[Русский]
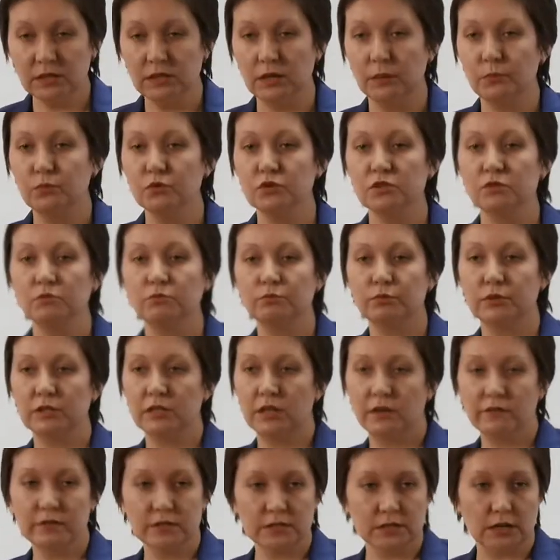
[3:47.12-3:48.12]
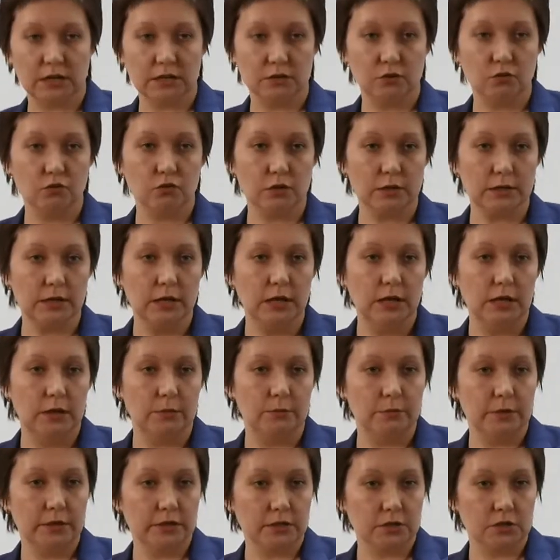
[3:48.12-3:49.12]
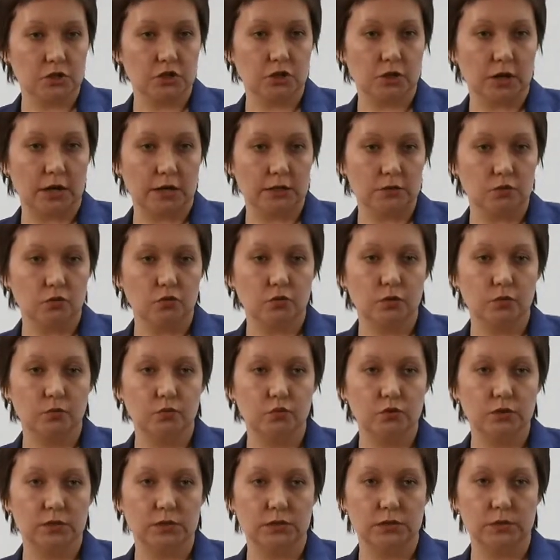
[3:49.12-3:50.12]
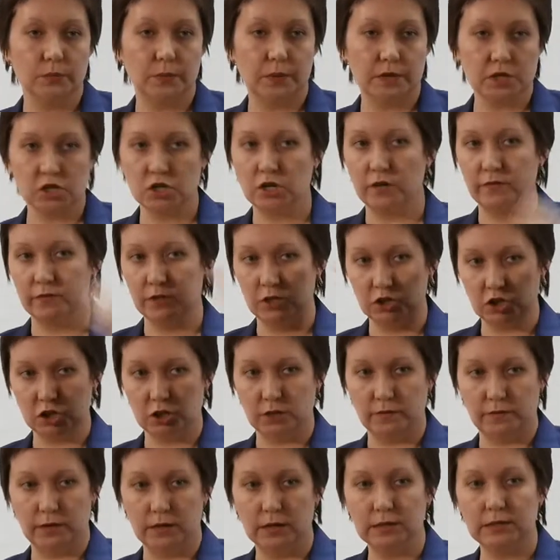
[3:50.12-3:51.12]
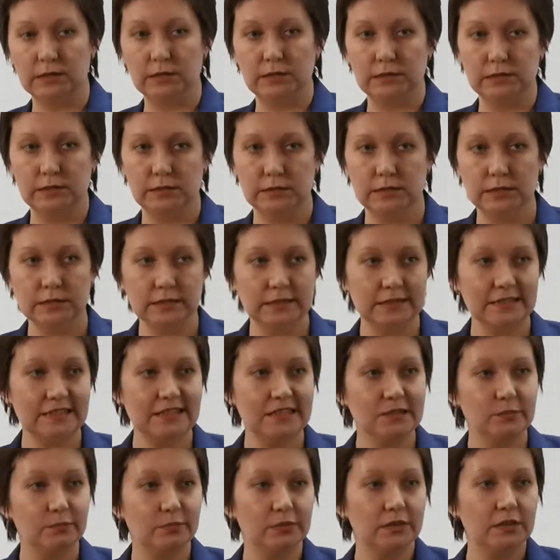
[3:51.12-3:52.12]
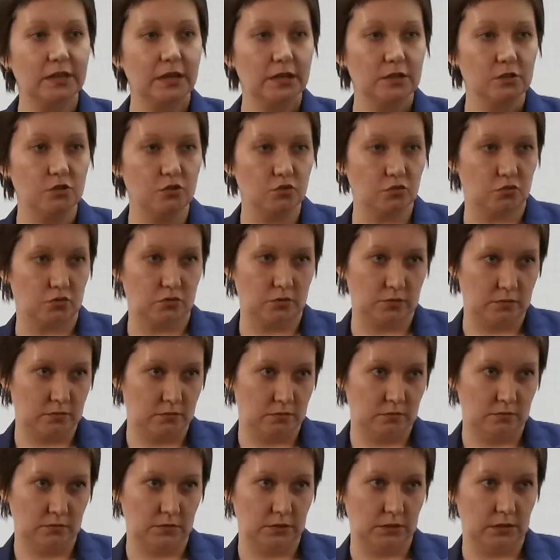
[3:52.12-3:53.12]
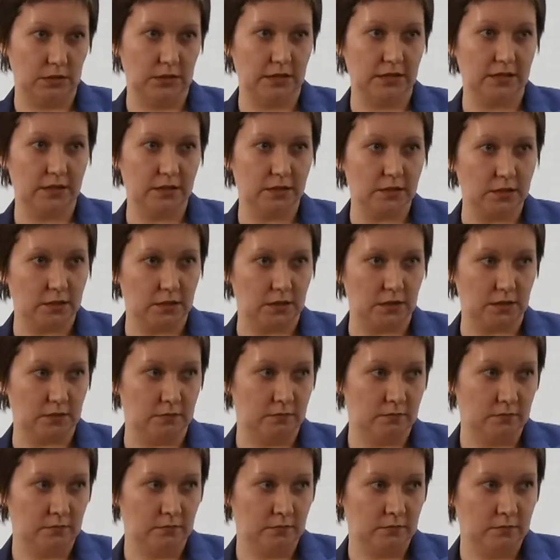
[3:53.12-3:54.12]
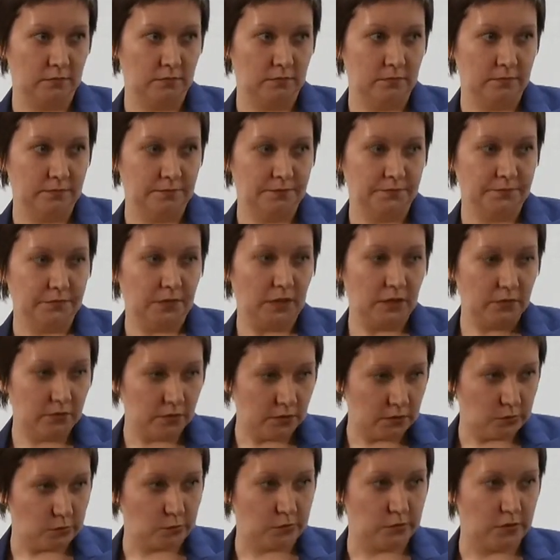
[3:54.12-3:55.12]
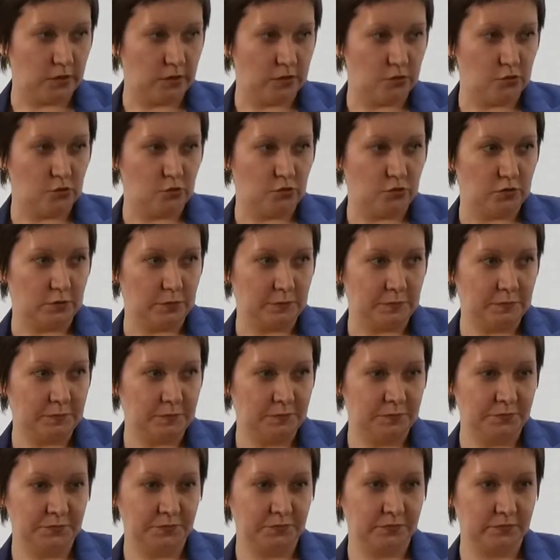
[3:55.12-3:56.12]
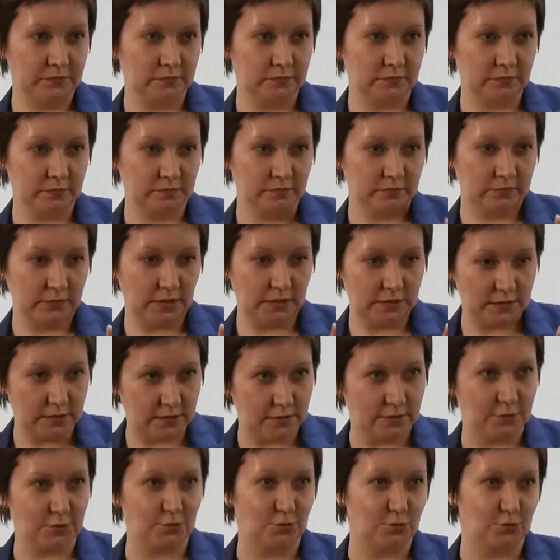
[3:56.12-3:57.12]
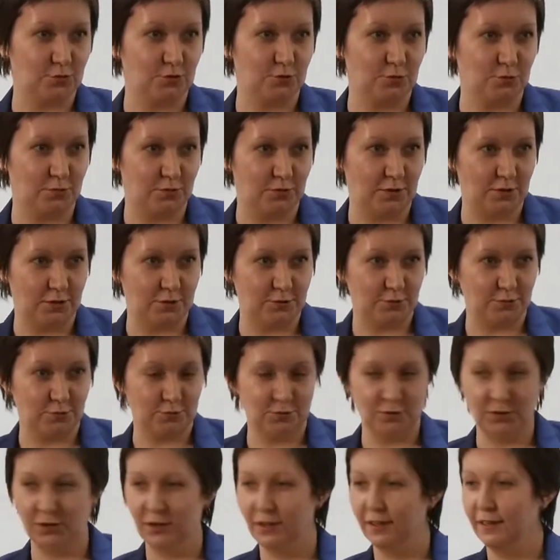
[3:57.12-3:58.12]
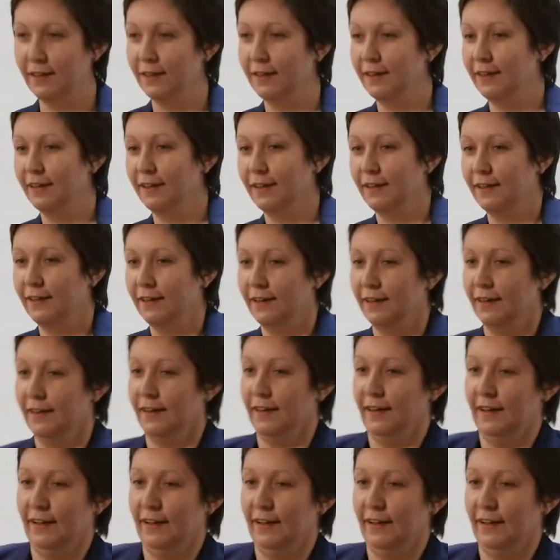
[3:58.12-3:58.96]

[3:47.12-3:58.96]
Допустим, продавец, который, менеджер, который будет типажа внешнего, как Екатерина, не подойдет для Y. И вы не подойдете. И Денис тоже не подойдет. Ну, слава богу.